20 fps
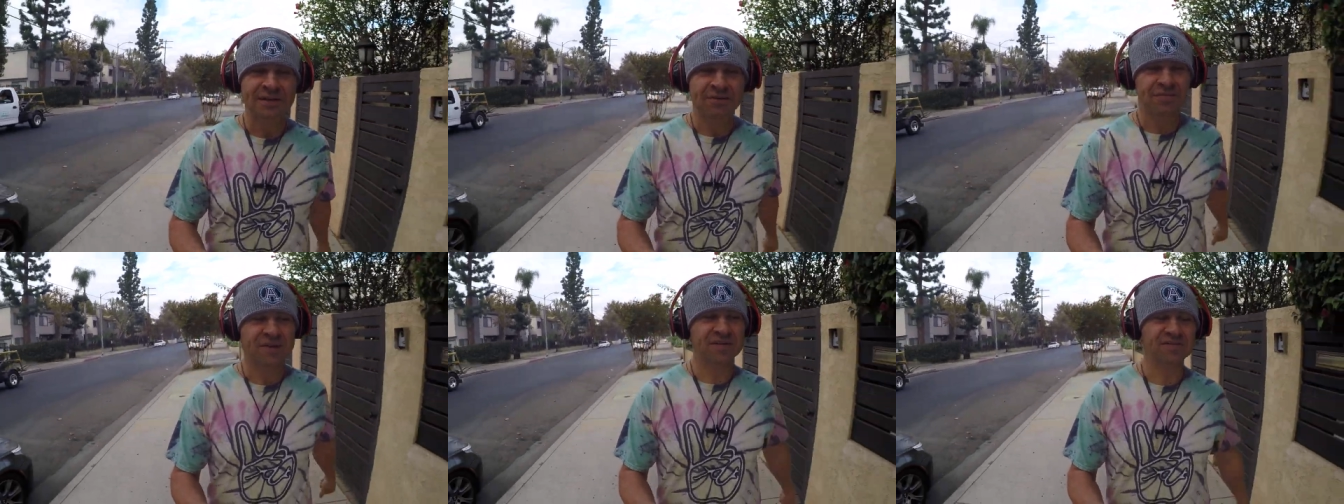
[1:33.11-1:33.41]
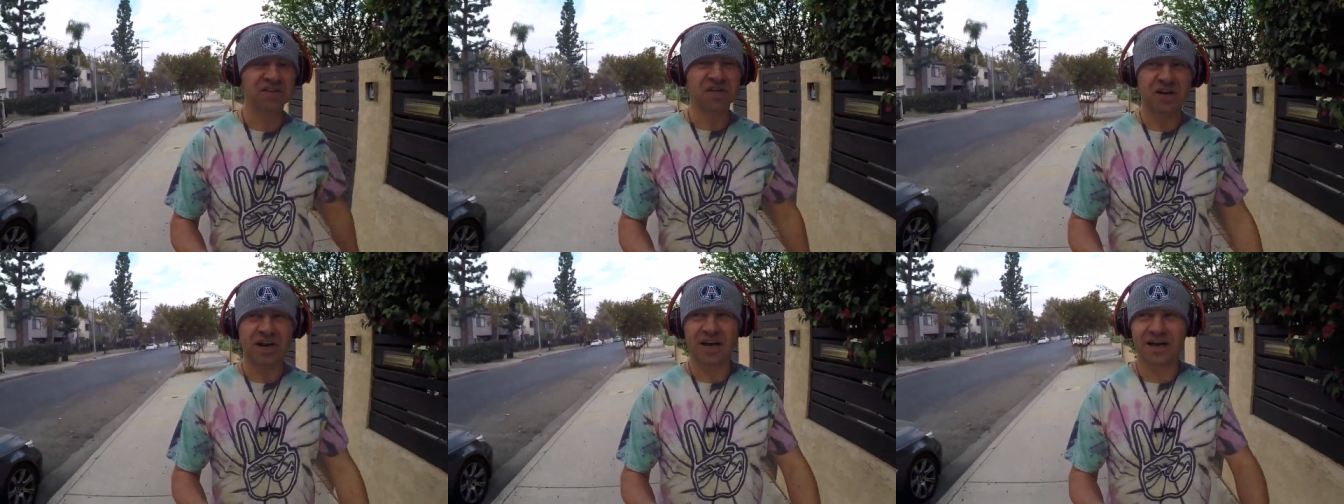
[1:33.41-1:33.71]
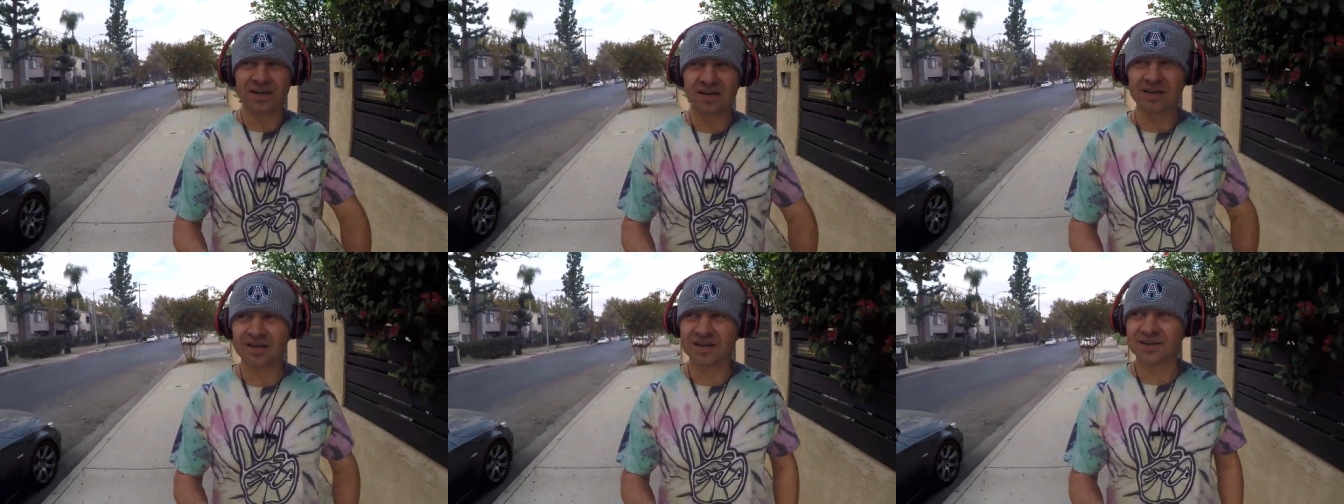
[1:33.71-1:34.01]
Мне
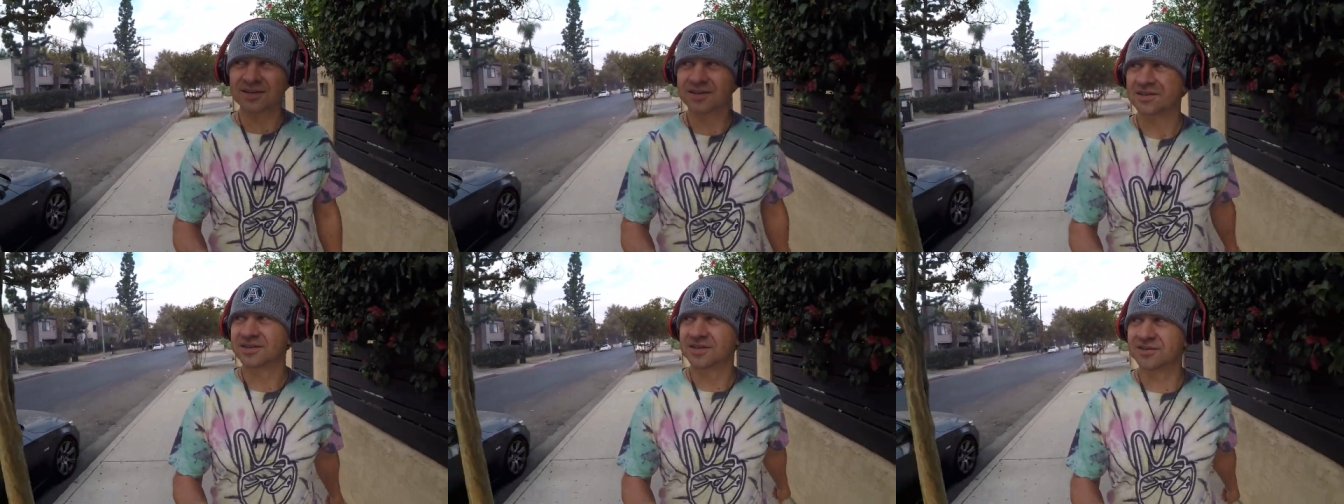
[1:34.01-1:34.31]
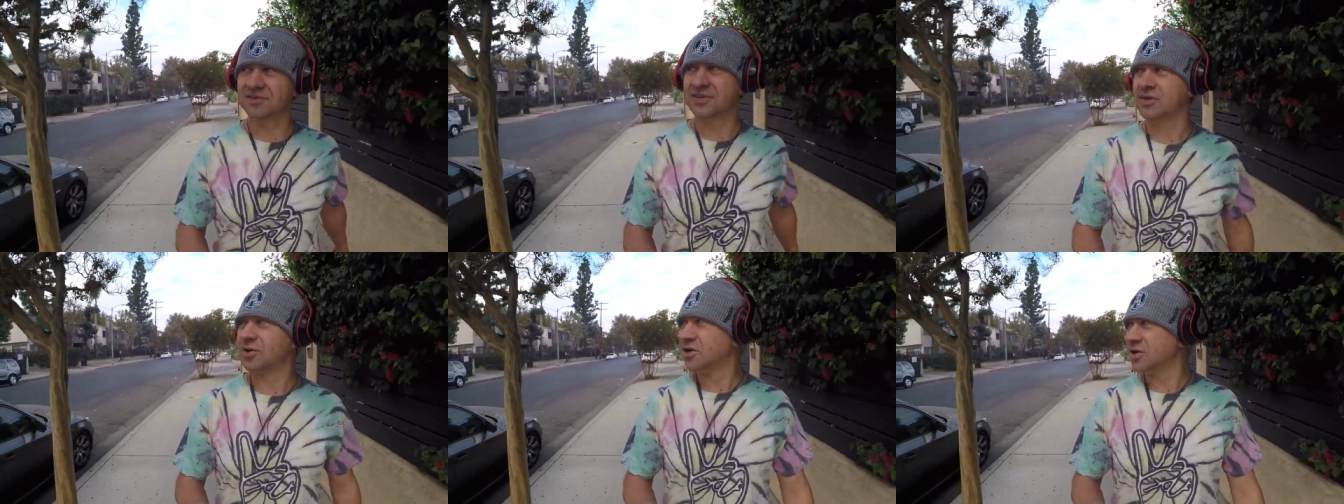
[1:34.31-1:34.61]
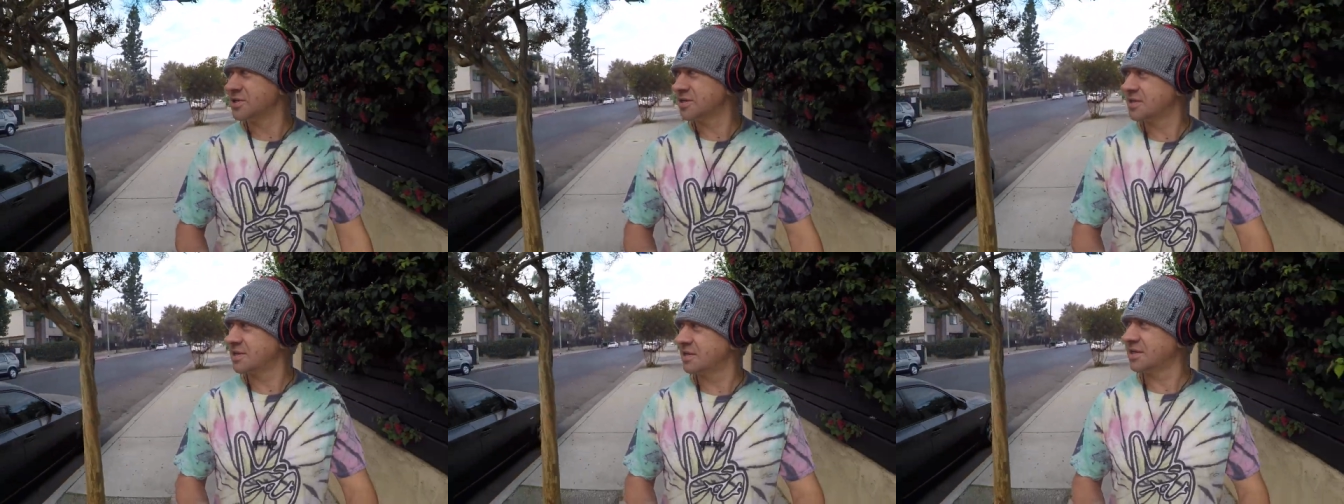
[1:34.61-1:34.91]
вчера
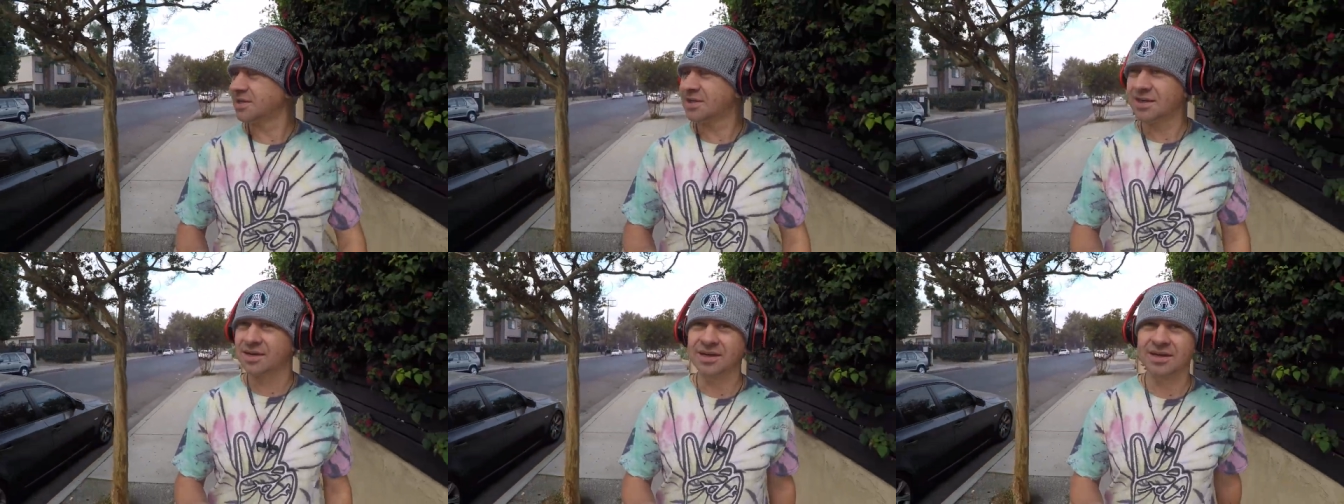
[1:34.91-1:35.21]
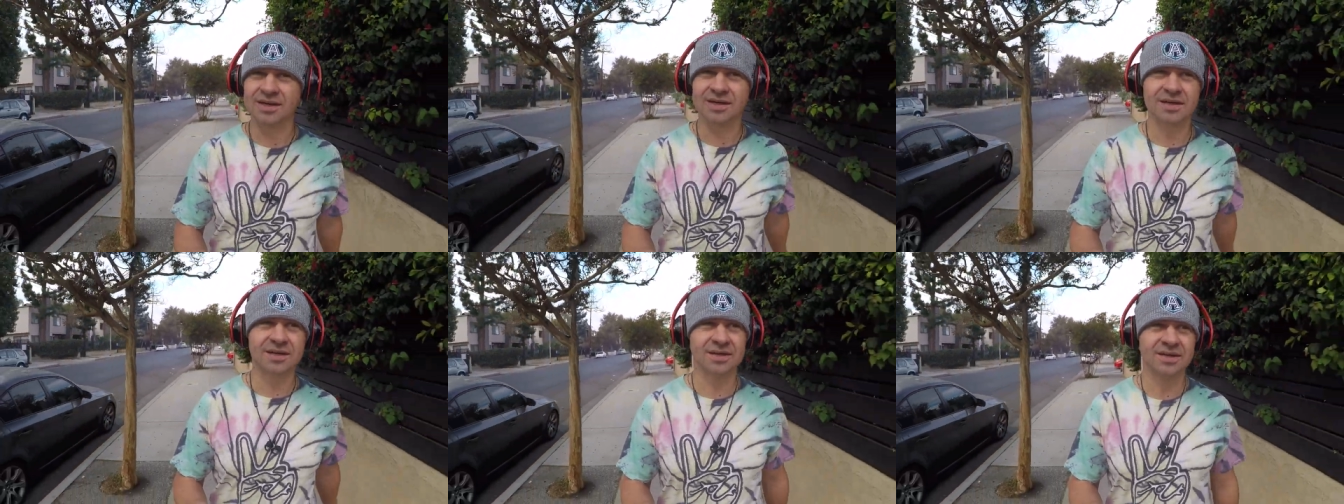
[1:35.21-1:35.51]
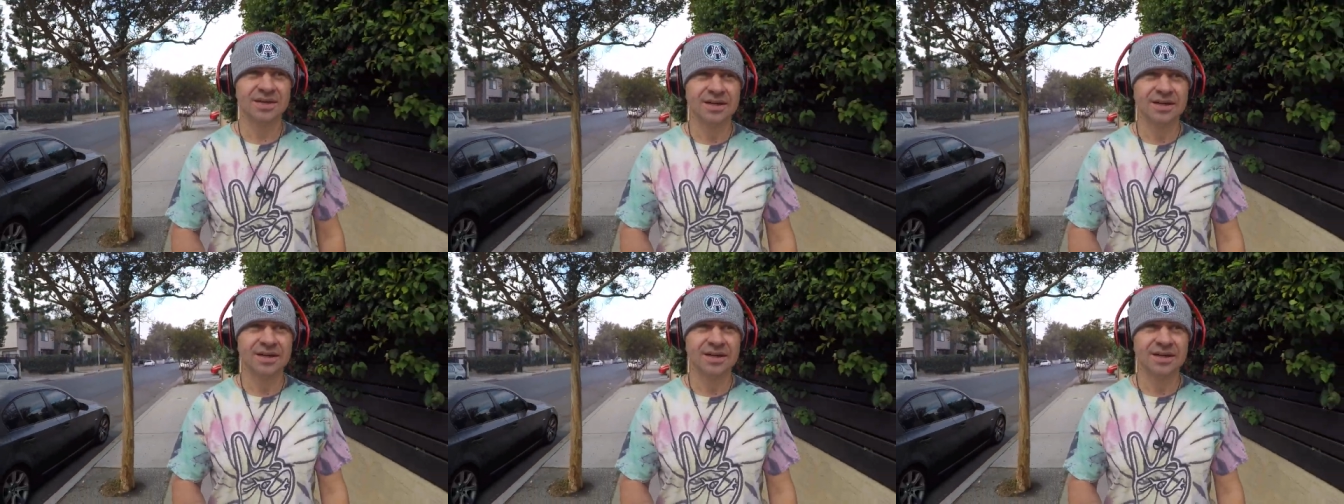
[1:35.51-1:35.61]
довелось э,